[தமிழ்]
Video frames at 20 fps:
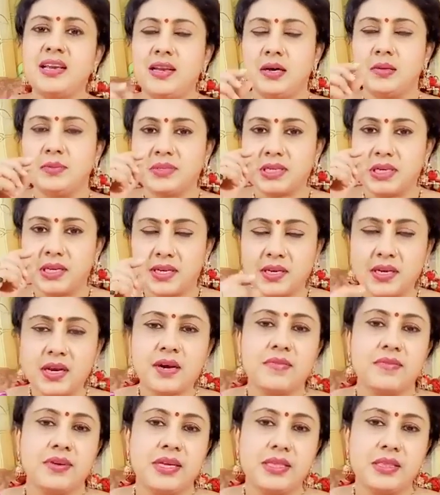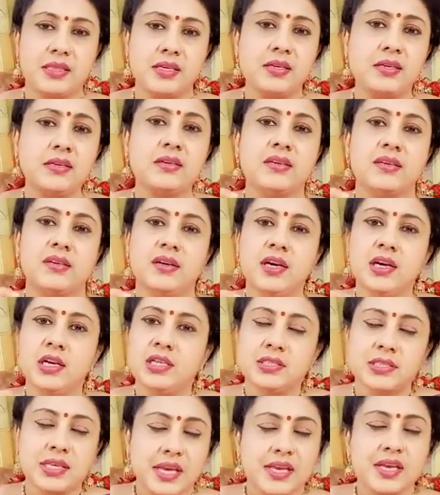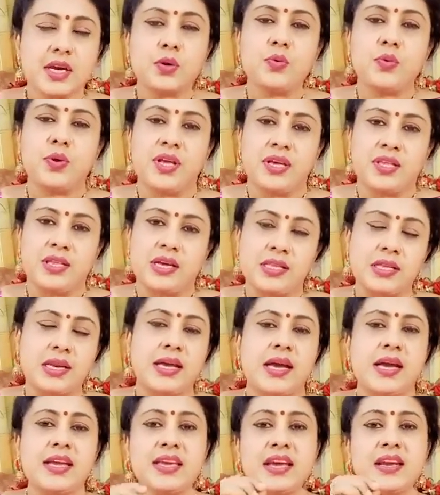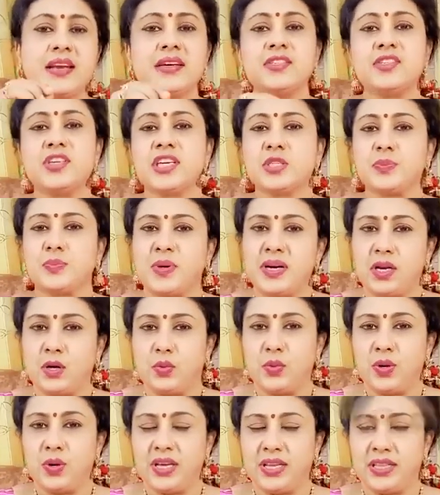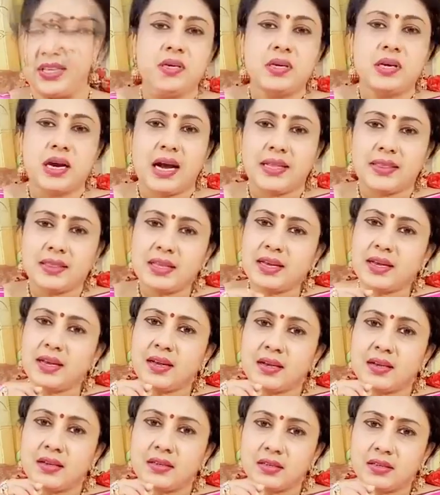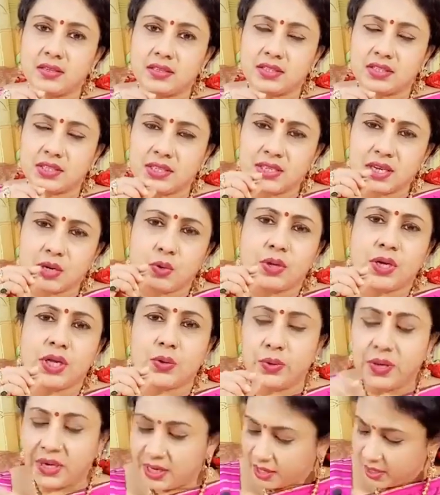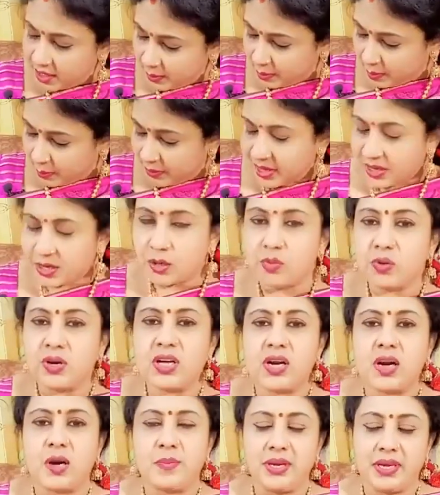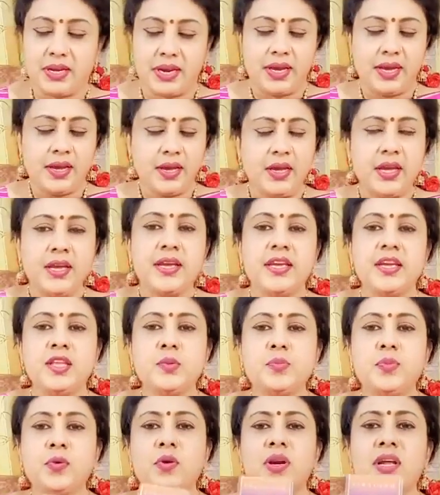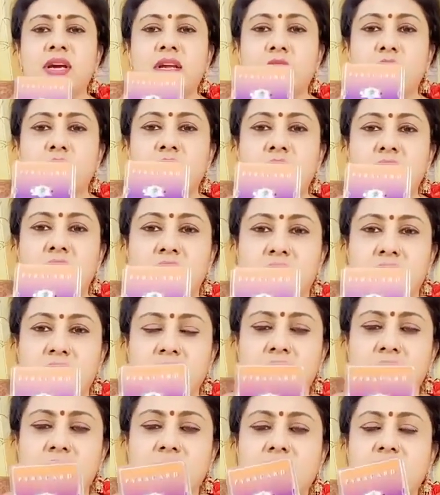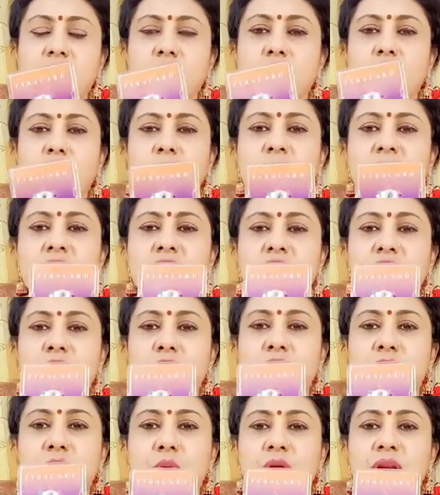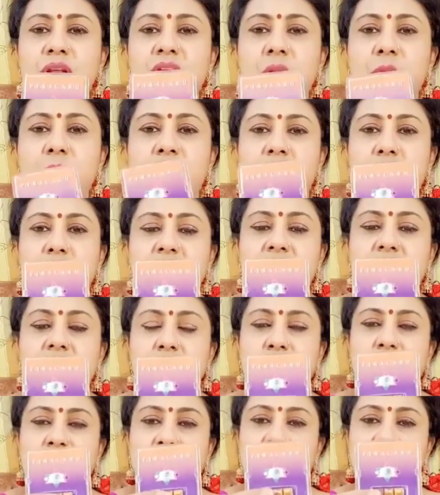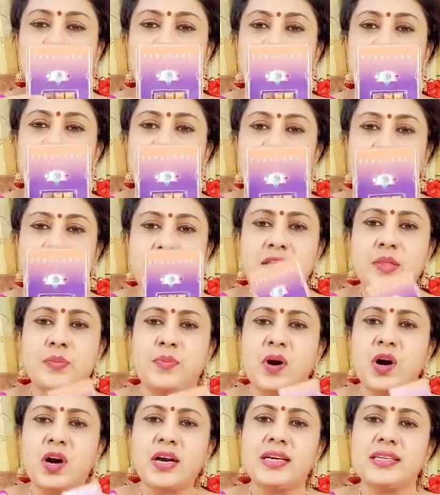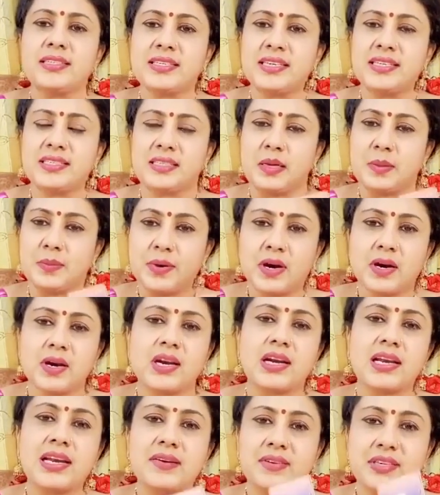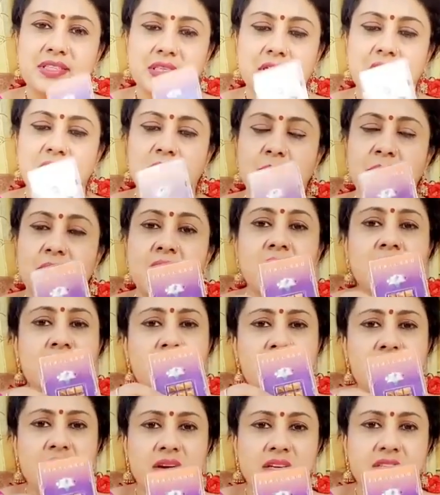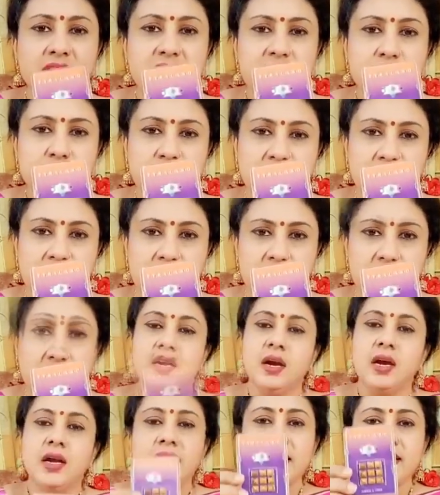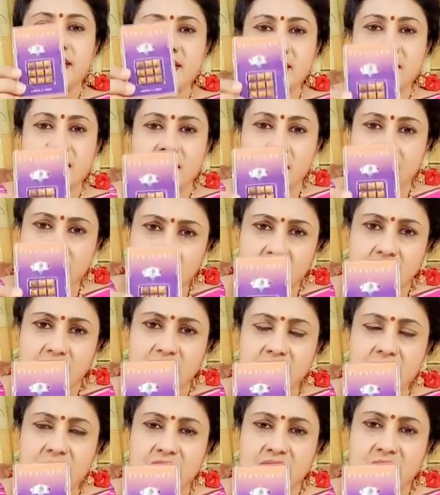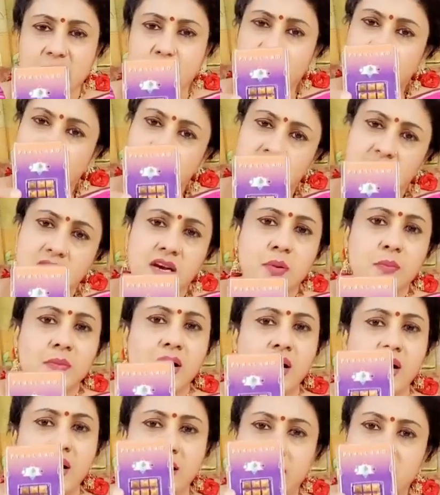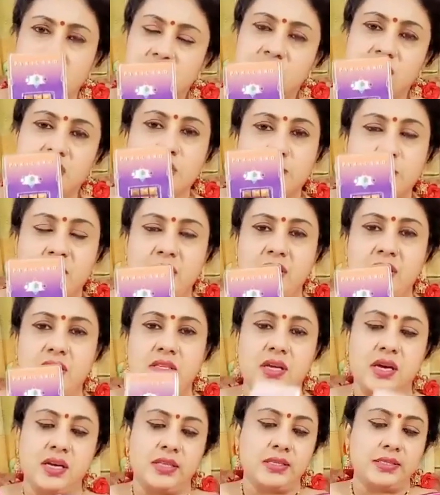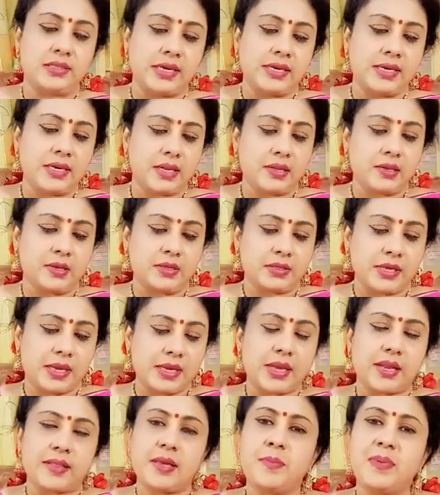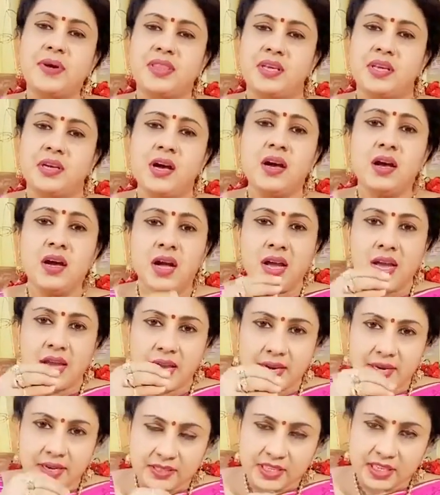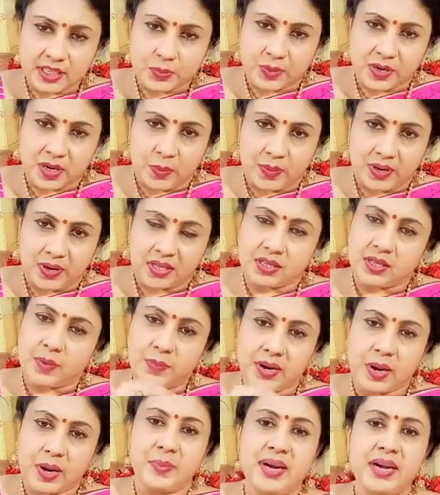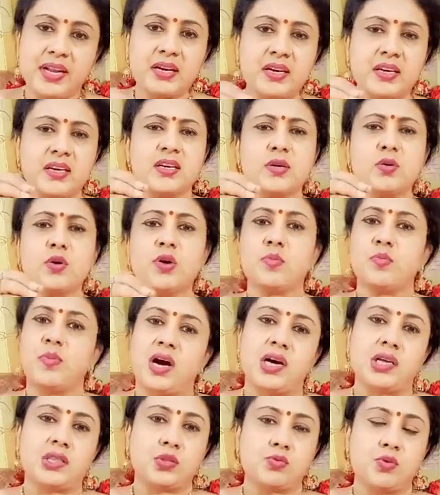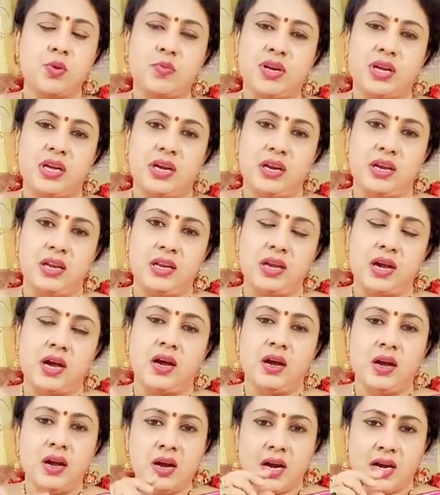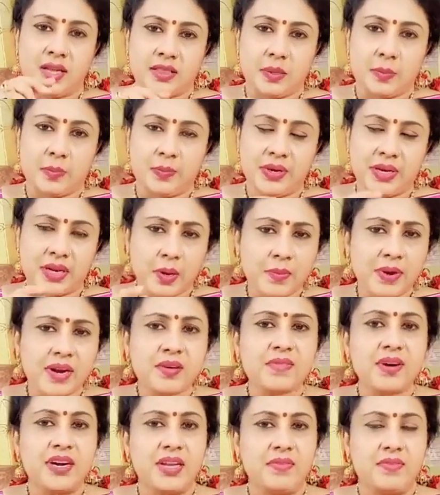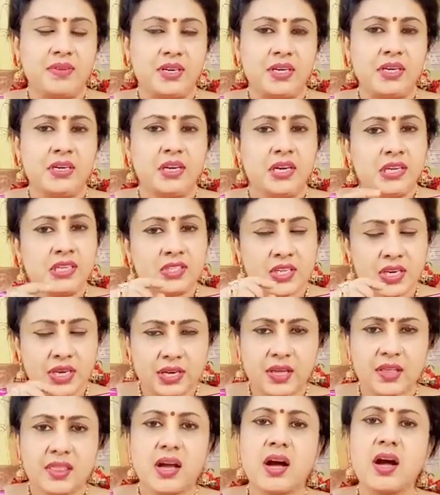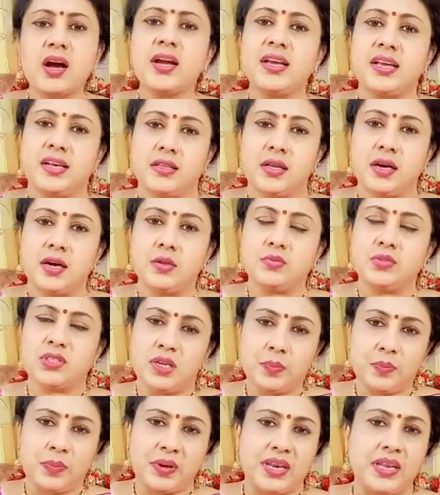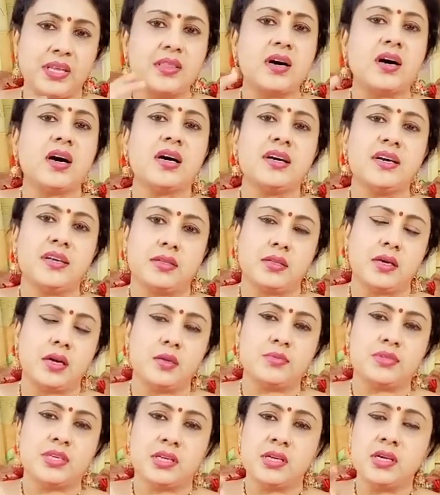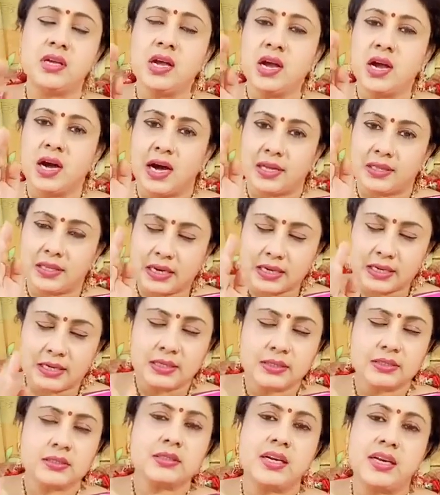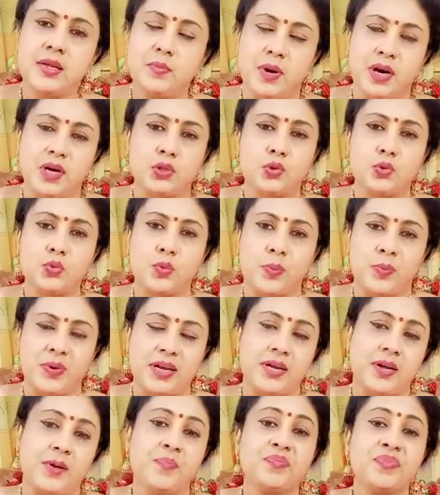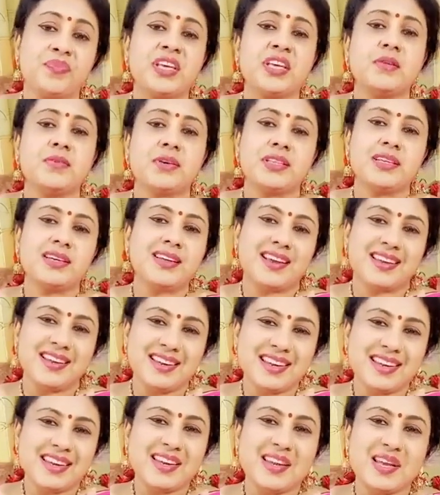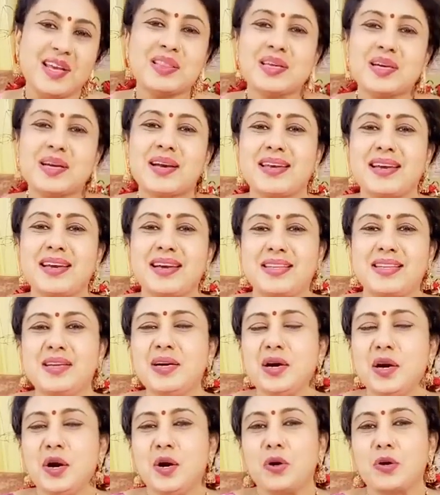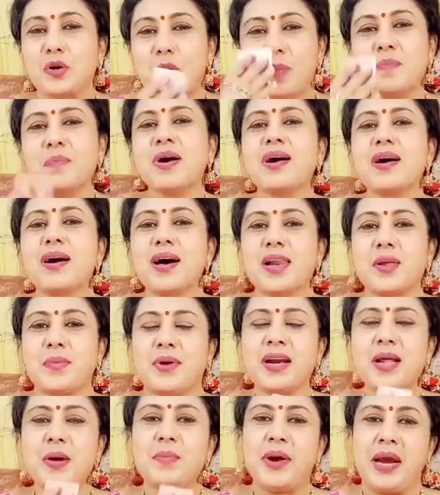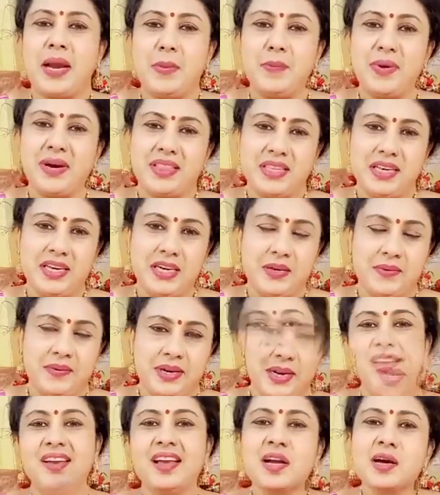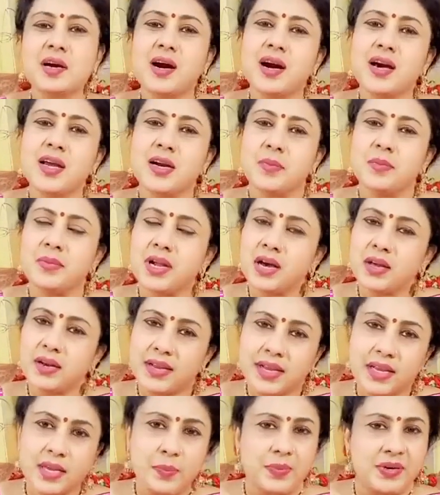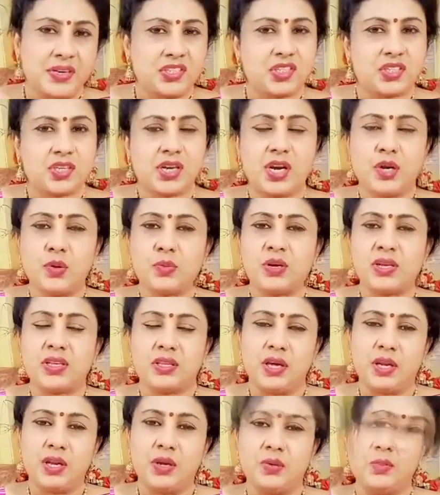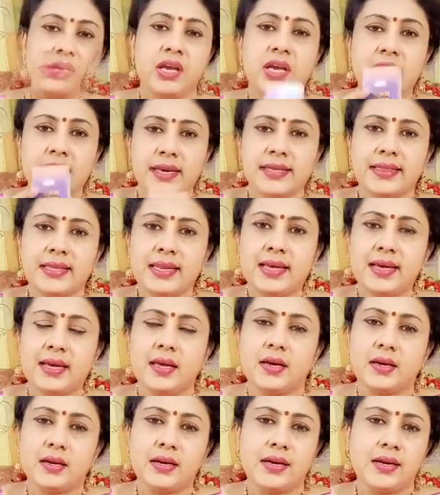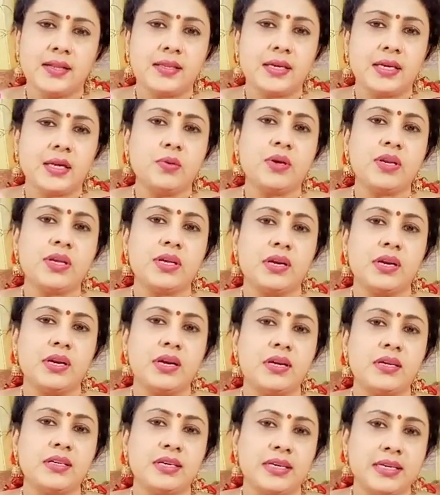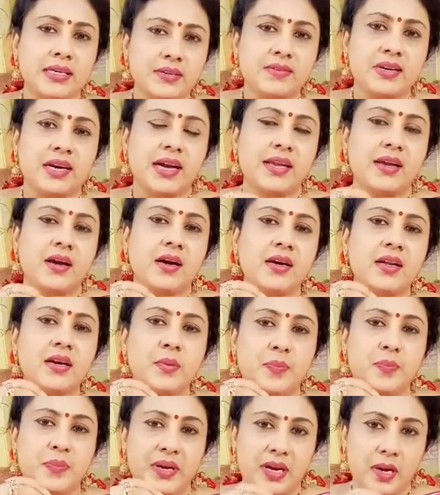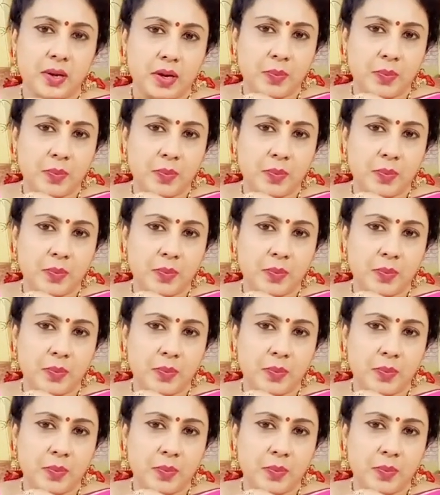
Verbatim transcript: எல்லாம் சரியாக வைத்து செய்யக்கூடியது அதில் எனர்ஜைஸ் பண்ணக்கூடியது அது அந்த சின்ன குட்டி குட்டியான இப்போ பாருங்கள் உங்களுக்கு காமிக்கிறேன் இது போல் இருக்கும் கார்டு அதில் ஒம்பது குட்டி குட்டியாக பிரமிடு இருக்குது பாருங்கள் இந்த கார்ட்லேயே இது பாக்கெட் சைஸ் தான் பாக்கெட்லேயே வச்சுக்கலாம் நம்ம எனர்ஜைஸ் பண்ணிக்கிட்டு இது ஏற்கனவே வந்து பிரத்யேகமாக எனர்ஜைஸ் பண்ணது தான் இது செய்கிறது செய்கிறதே பார்த்தீங்கன்னா எனர்ஜைஸ் பண்ணப்பட்டது தான் பிரமிடுக்குன்னு ஒரு மகத்துவம் இருக்குது இல்லையா அந்த பிரமிடு வடிவு சின்னதாக இருந்தாலும் சரி பெரிதாக இருந்தாலும் சரி அதற்குன்னு தனி மகத்துவம் இருக்குது இது வந்து நான் இன்னைக்கு நேற்று கிடையாது ரொம்ப காலமாக நான் பயன்படுத்திக்கிட்டு வரேன் காரணம் நான் ரேக்கி படிச்சிருக்கேன்னு உங்களுக்கு தெரியும் இதில் கிட்டத்தட்ட ஒரு ஏழு எட்டு வகையான பிற